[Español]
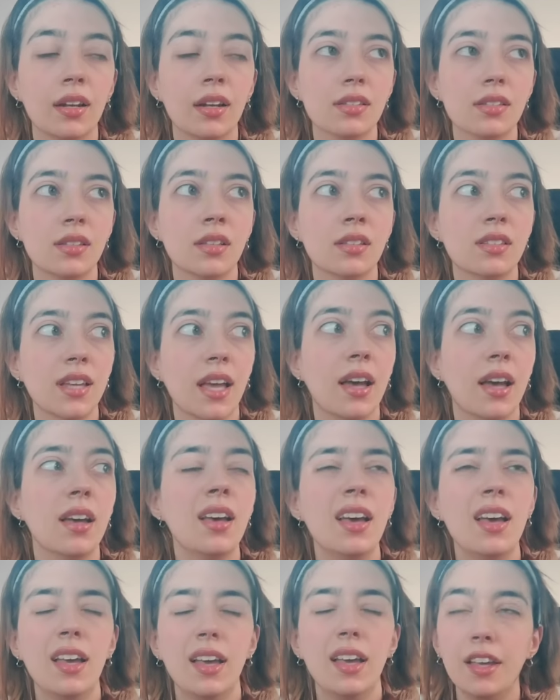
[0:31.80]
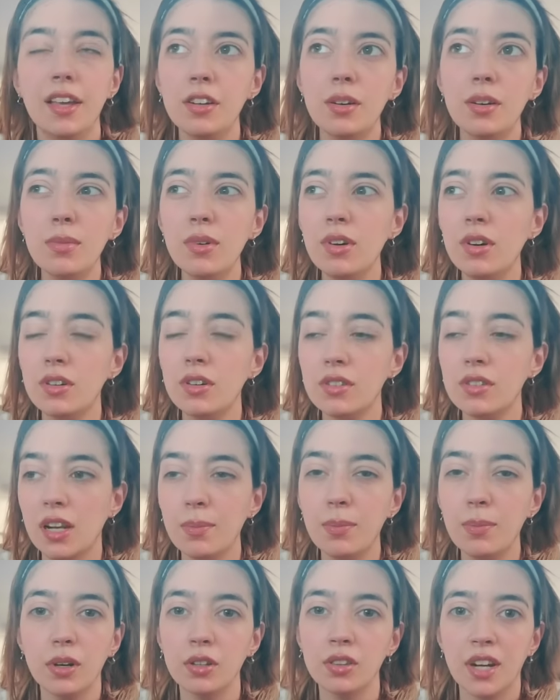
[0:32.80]
en esencia es como ser
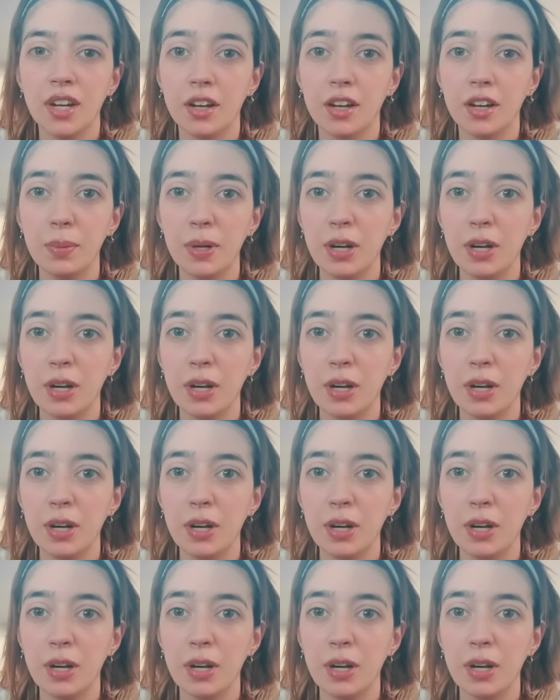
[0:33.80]
hipocondriaco,